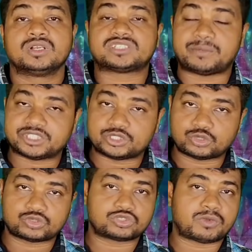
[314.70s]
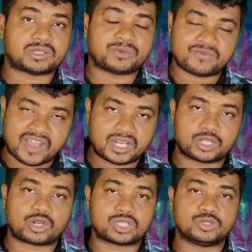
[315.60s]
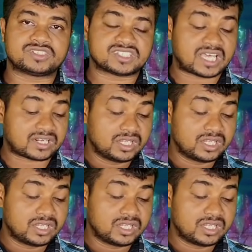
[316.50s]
সামাজিক যোগাযোগ মাধ্যমে ভাইরাল করা দেওয়া হয়েছে তার